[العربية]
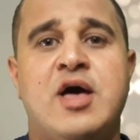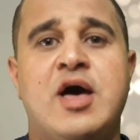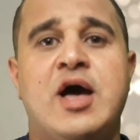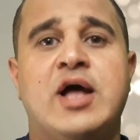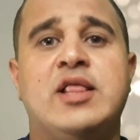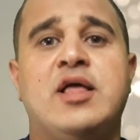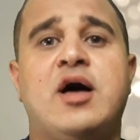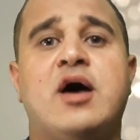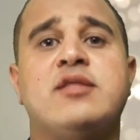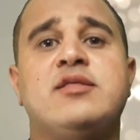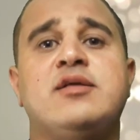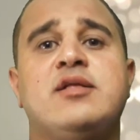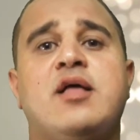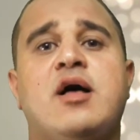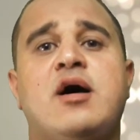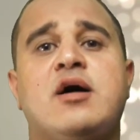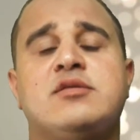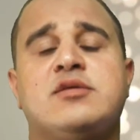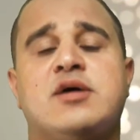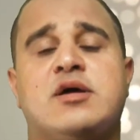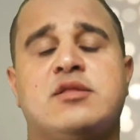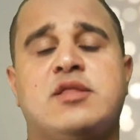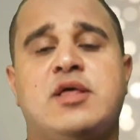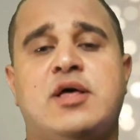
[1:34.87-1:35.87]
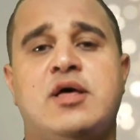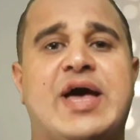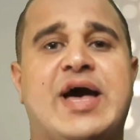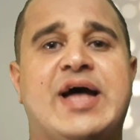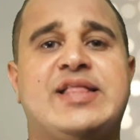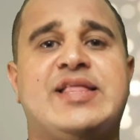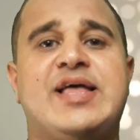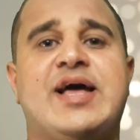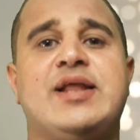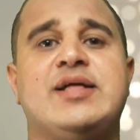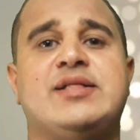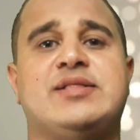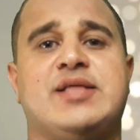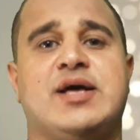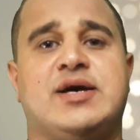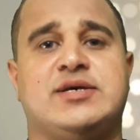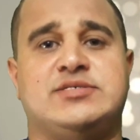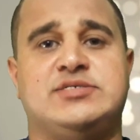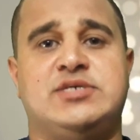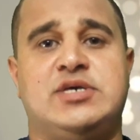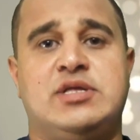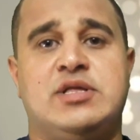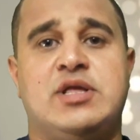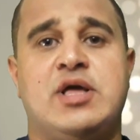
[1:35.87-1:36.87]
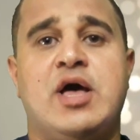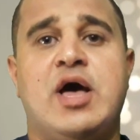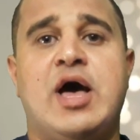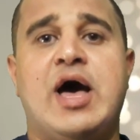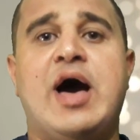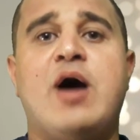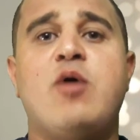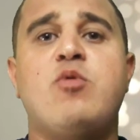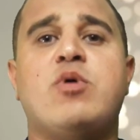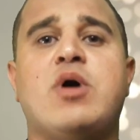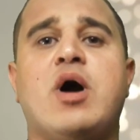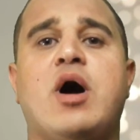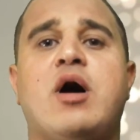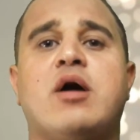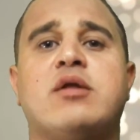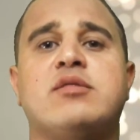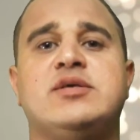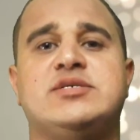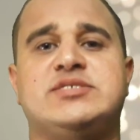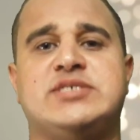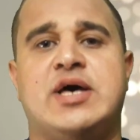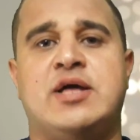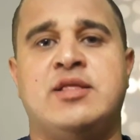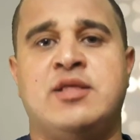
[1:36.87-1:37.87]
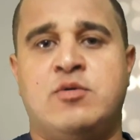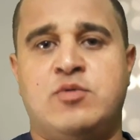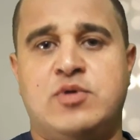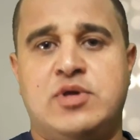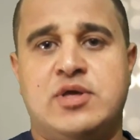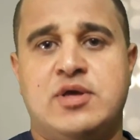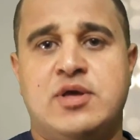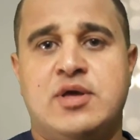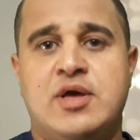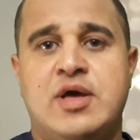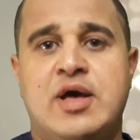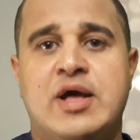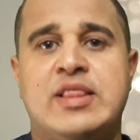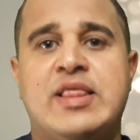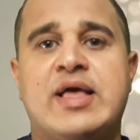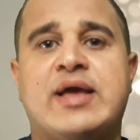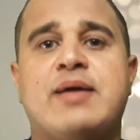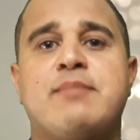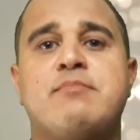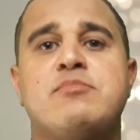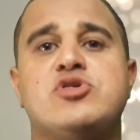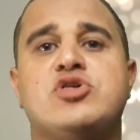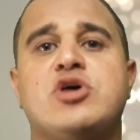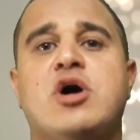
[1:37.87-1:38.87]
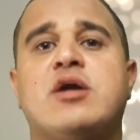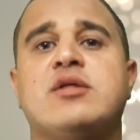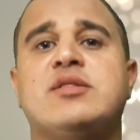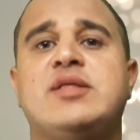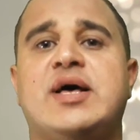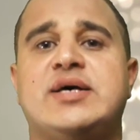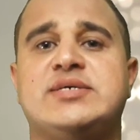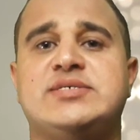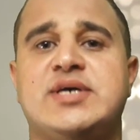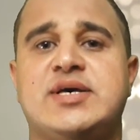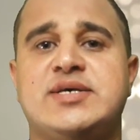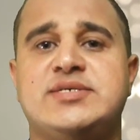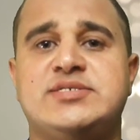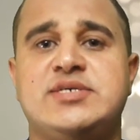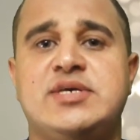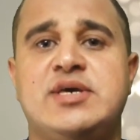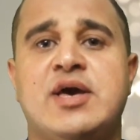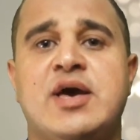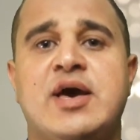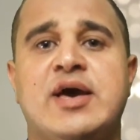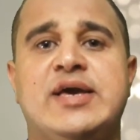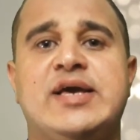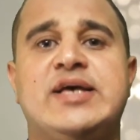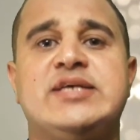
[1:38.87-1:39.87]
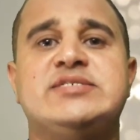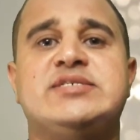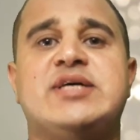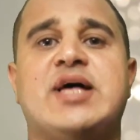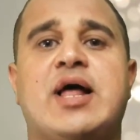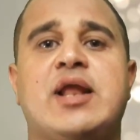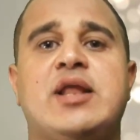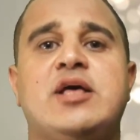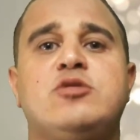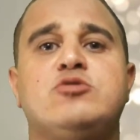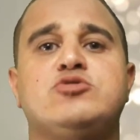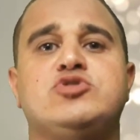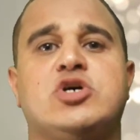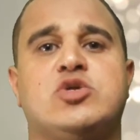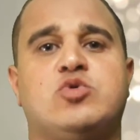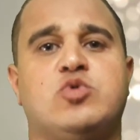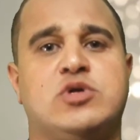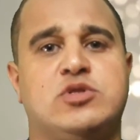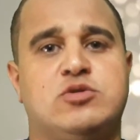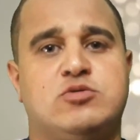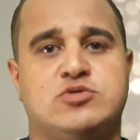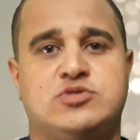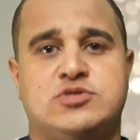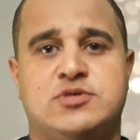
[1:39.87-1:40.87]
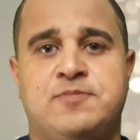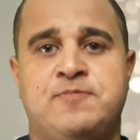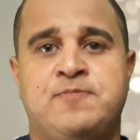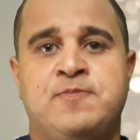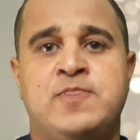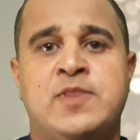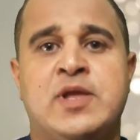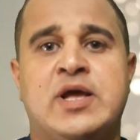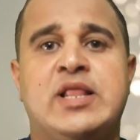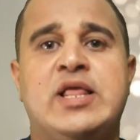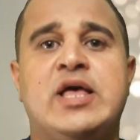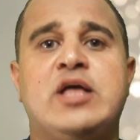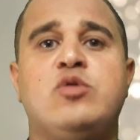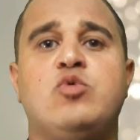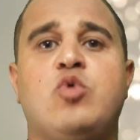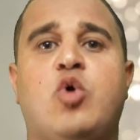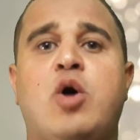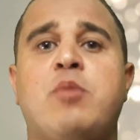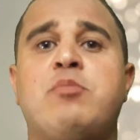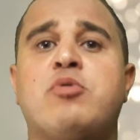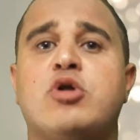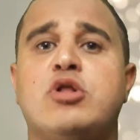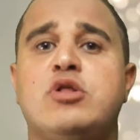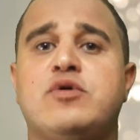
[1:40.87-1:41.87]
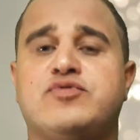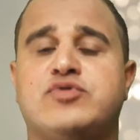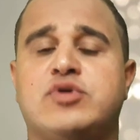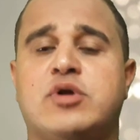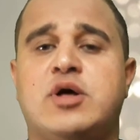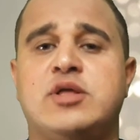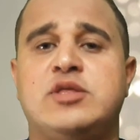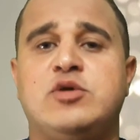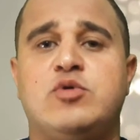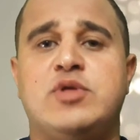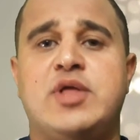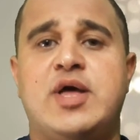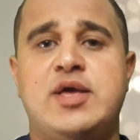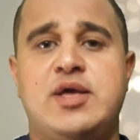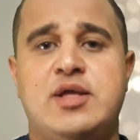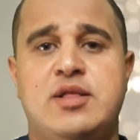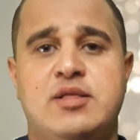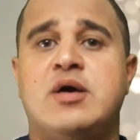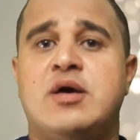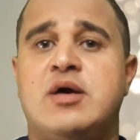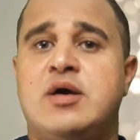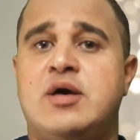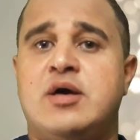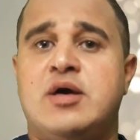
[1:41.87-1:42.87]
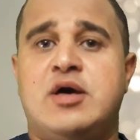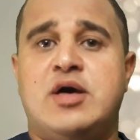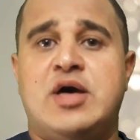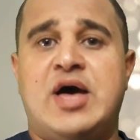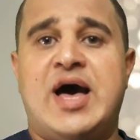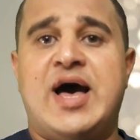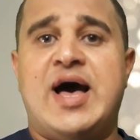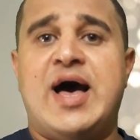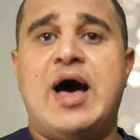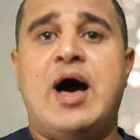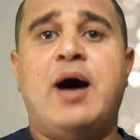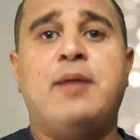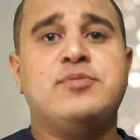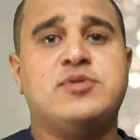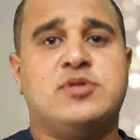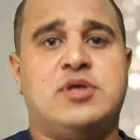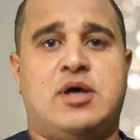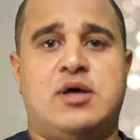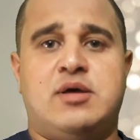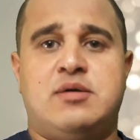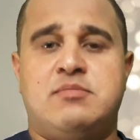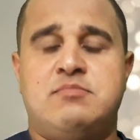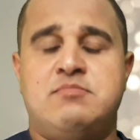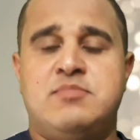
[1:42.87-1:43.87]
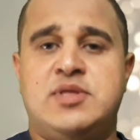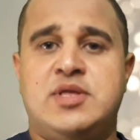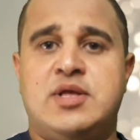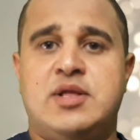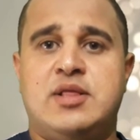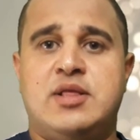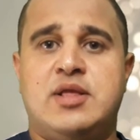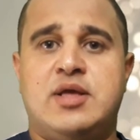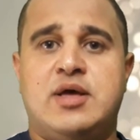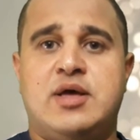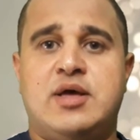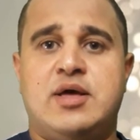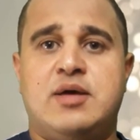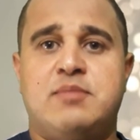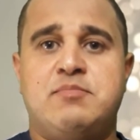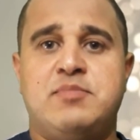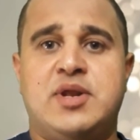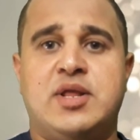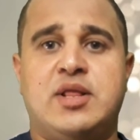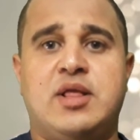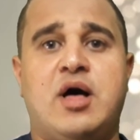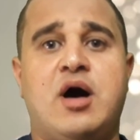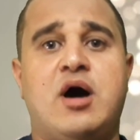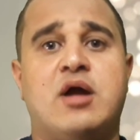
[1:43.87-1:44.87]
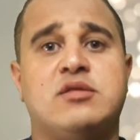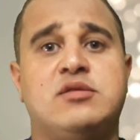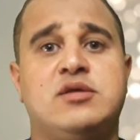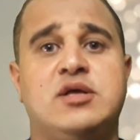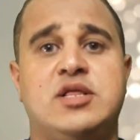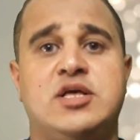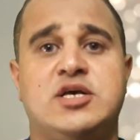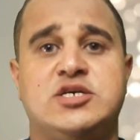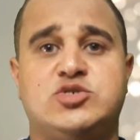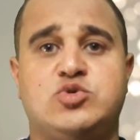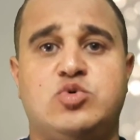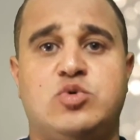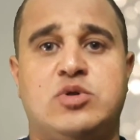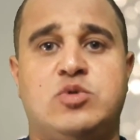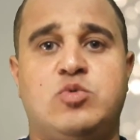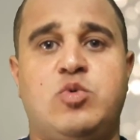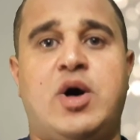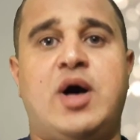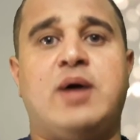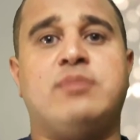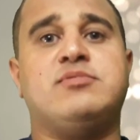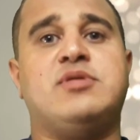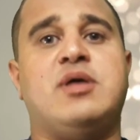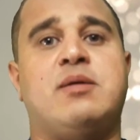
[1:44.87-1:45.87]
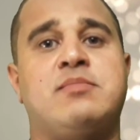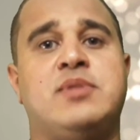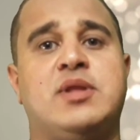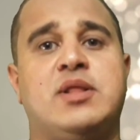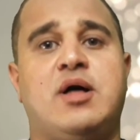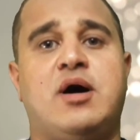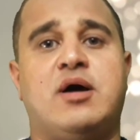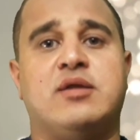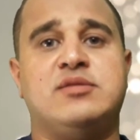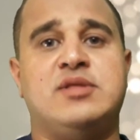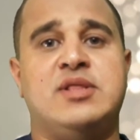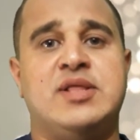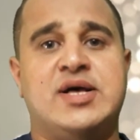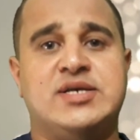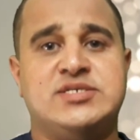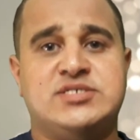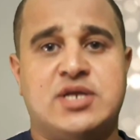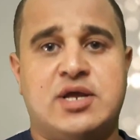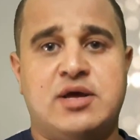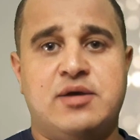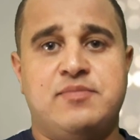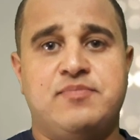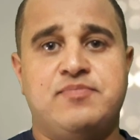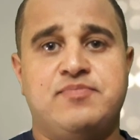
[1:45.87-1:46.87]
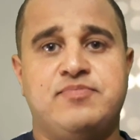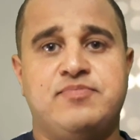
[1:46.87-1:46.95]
الهارد الأخضر ده أداة للتخزين أو كهارد ثانوي لكن مش هارد أساسي ينزل عليه نسخة ويندوز لانه عمر الافتراضي قليل آه، ابطا من من الهارد الاسود وابطا من الهارد الازرق